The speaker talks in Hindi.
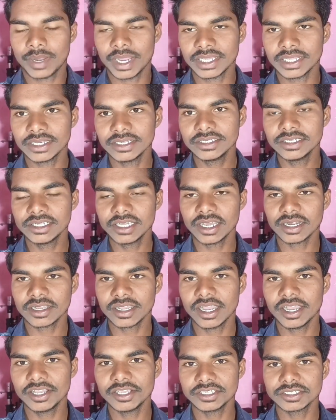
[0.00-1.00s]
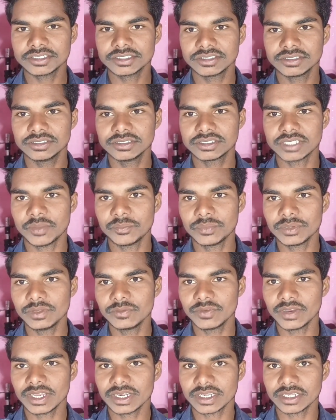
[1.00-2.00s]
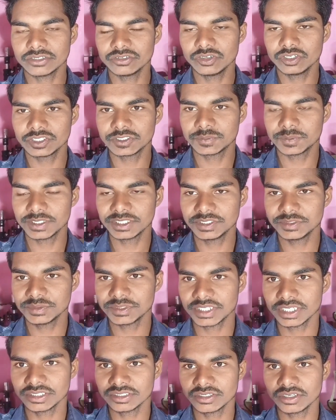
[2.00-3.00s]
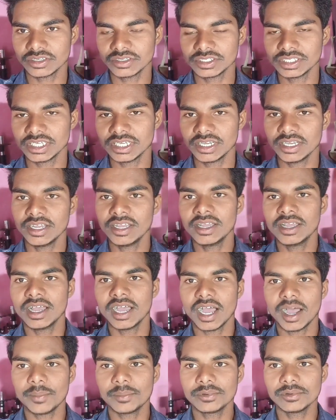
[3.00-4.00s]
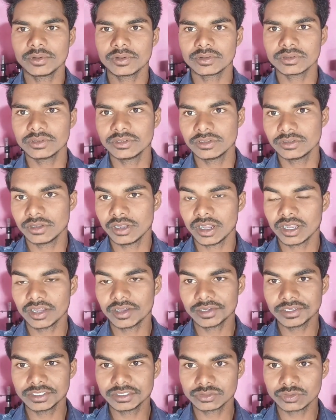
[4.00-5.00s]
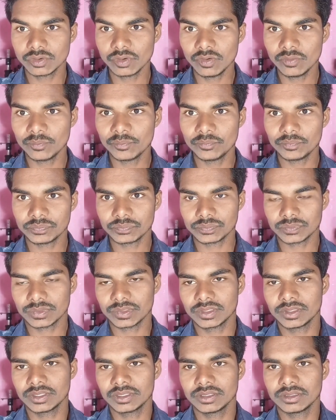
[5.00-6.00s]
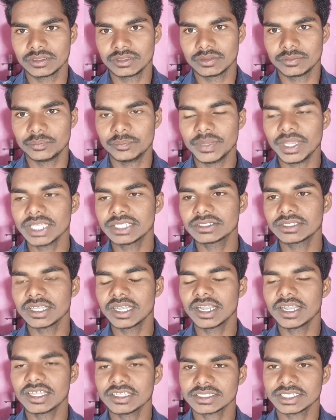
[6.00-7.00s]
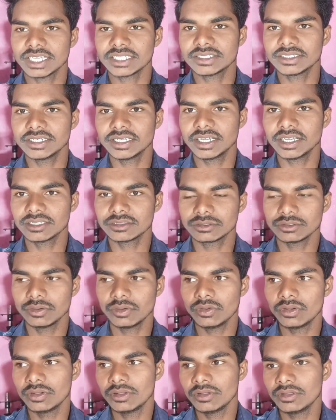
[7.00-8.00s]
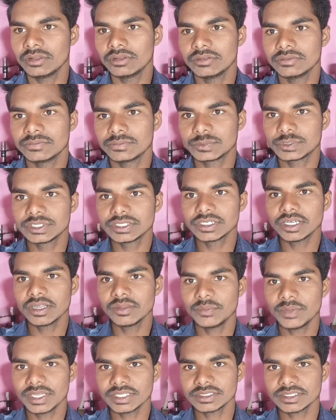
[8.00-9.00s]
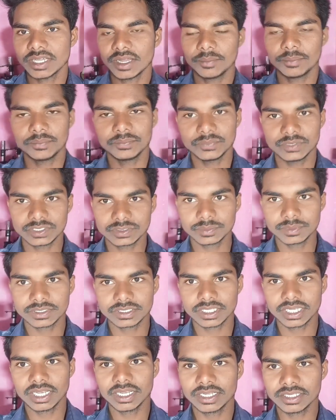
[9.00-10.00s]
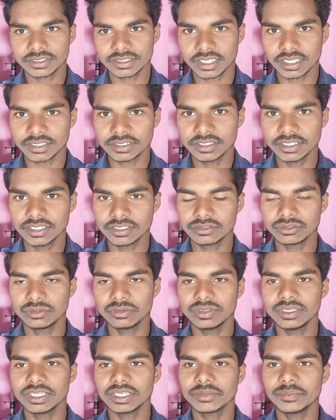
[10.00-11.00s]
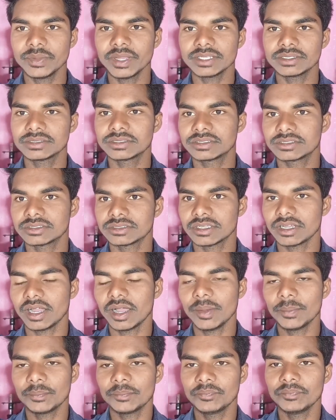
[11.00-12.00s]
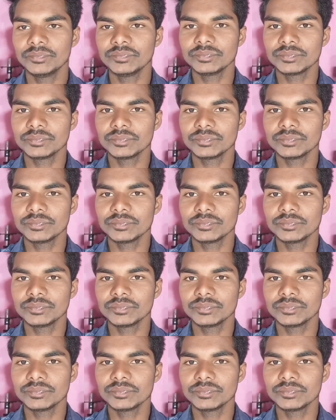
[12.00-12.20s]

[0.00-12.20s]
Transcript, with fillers: फाइनली यार गायस इस एम्पलीफायर का जो स्पेसिफिकेशन है आप लोग अगर इसको बेस चलाना चाहते हैं तो सिंगल बेस आप इसमें चलाना चाहते हैं तो एक बेस आप